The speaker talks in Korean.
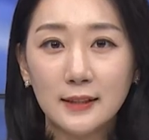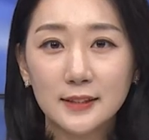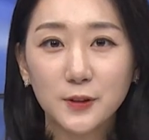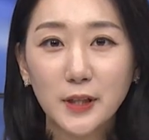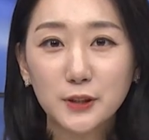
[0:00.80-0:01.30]

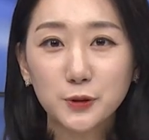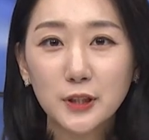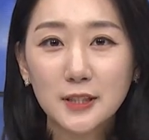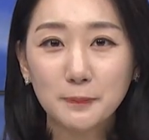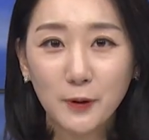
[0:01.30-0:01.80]
지역의
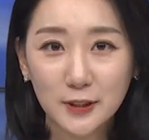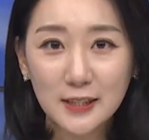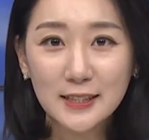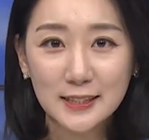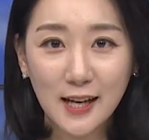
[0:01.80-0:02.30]
이슈를
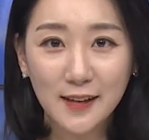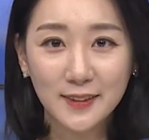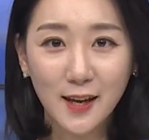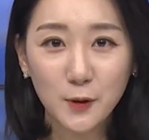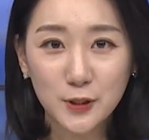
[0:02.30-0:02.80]
짚어드리는
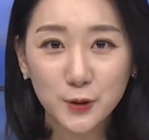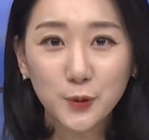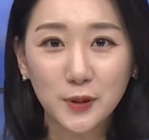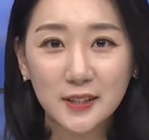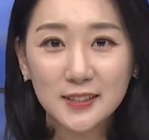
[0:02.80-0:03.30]
시간 헬로 이슈
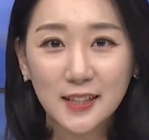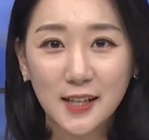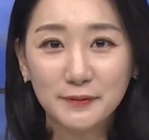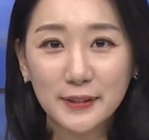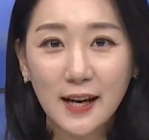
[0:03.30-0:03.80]
토크
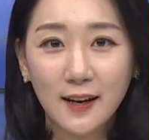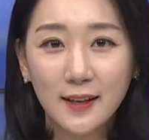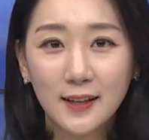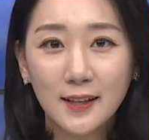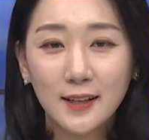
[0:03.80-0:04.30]
시작합니다.
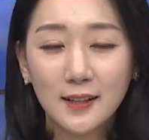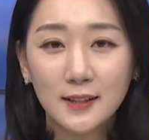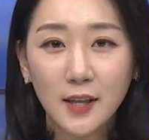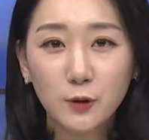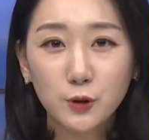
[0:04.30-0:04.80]

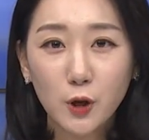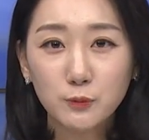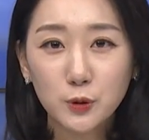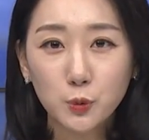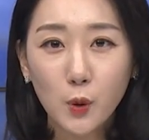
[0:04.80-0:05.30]
대구
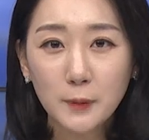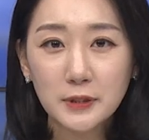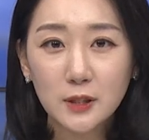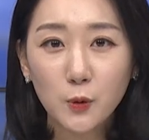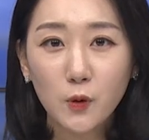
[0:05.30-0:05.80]
경북 통합
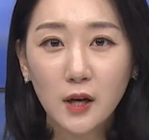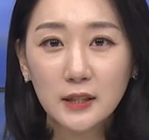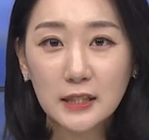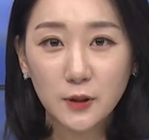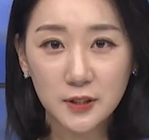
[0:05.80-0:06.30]
신공항
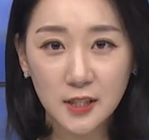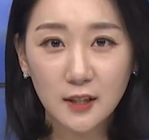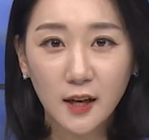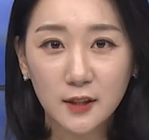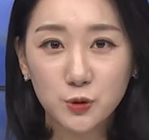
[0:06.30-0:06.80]

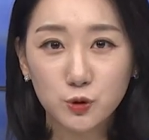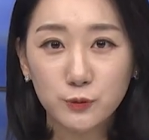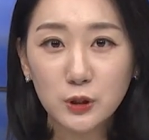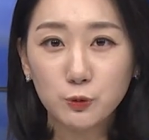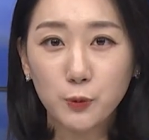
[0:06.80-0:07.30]
이전지에 대한
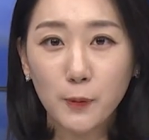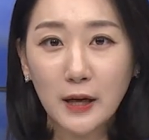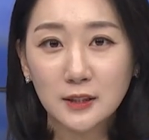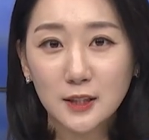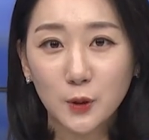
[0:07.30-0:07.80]
주민투표
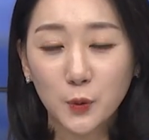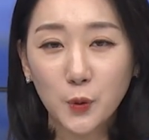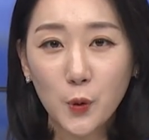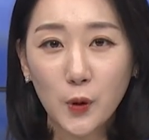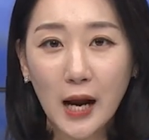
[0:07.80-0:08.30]
방식을
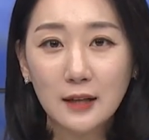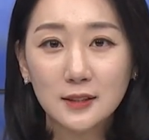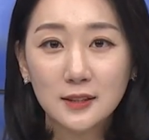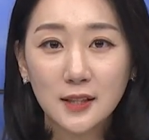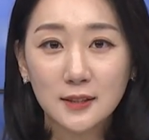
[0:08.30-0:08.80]
놓고
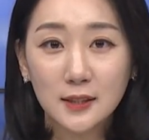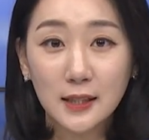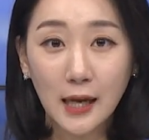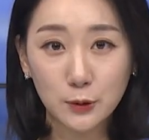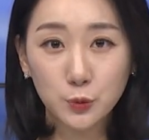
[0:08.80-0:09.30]
갈등
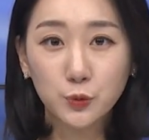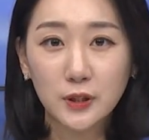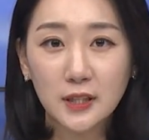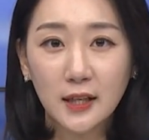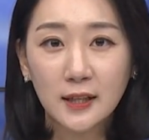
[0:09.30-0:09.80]
양상이
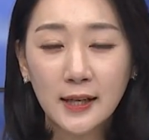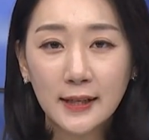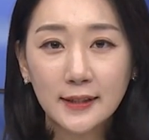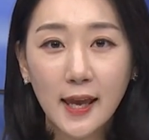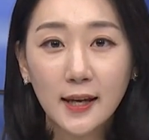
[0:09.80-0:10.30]
계속되자
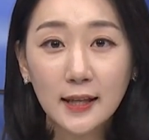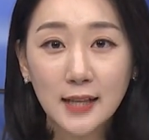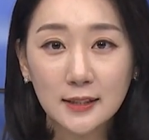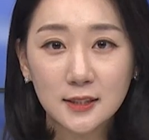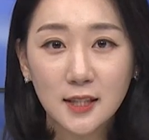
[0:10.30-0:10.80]
4개
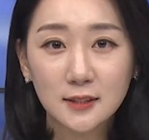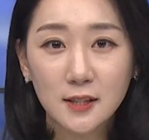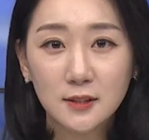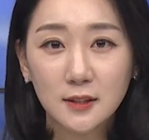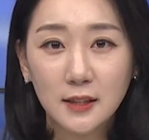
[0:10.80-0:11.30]

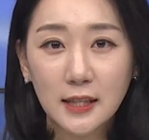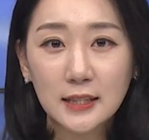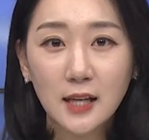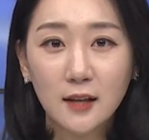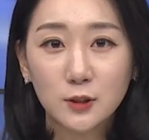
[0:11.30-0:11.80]
자치단체는
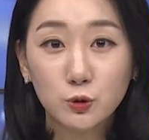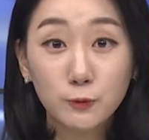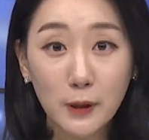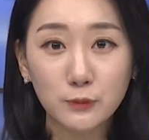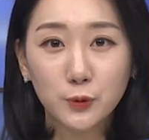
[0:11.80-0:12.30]
이 사안을
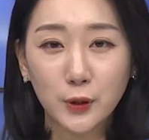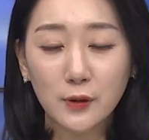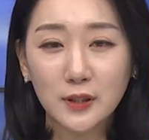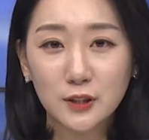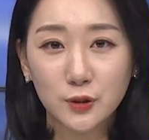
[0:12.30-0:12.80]
국방부로
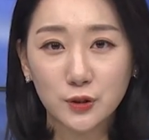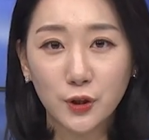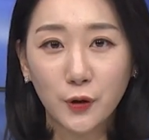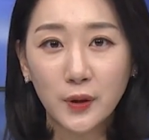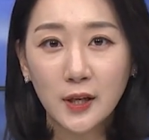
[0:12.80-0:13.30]
이관했었죠.